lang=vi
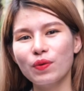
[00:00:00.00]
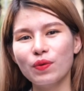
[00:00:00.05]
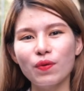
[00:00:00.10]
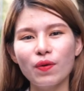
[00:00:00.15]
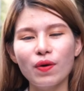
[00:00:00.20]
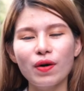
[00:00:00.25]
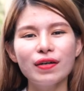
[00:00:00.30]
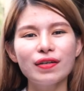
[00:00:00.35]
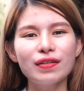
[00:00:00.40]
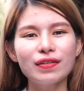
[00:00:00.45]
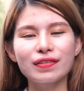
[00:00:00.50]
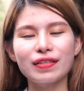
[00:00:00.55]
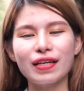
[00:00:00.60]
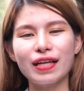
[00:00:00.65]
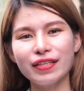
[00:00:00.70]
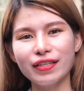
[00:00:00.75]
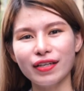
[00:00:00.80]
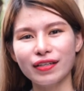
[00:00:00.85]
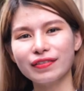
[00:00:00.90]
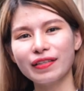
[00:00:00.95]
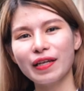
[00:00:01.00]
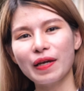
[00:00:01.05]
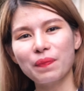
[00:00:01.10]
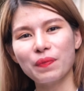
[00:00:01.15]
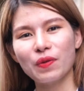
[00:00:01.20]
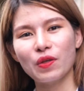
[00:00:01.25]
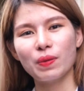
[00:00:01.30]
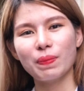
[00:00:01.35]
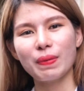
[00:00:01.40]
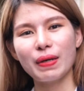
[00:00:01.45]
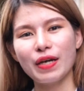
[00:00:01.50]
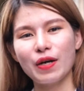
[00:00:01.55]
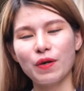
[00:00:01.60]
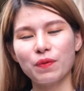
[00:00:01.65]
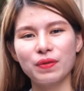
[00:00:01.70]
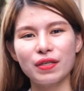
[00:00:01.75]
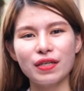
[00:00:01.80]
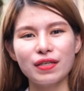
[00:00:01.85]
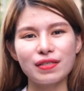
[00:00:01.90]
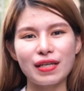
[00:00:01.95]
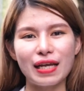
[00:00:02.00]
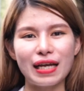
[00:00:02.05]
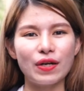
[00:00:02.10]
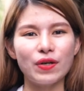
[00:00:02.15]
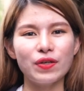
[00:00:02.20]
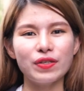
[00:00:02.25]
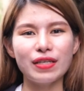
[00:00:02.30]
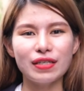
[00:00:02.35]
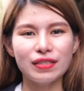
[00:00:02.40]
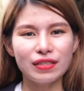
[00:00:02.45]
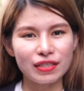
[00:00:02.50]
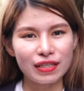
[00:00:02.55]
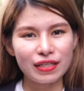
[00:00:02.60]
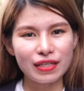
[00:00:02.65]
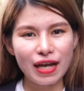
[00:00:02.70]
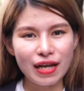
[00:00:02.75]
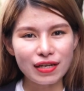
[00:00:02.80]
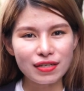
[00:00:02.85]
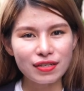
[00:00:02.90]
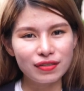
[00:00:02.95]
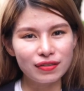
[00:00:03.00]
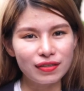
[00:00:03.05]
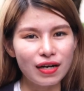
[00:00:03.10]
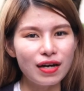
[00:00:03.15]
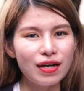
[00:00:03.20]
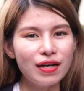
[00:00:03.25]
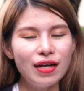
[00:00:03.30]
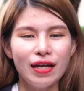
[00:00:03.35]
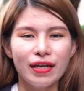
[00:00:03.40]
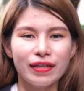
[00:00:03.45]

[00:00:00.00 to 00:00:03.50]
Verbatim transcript: của hường để nhận thêm nhiều bài học chia sẻ có giá trị khác nữa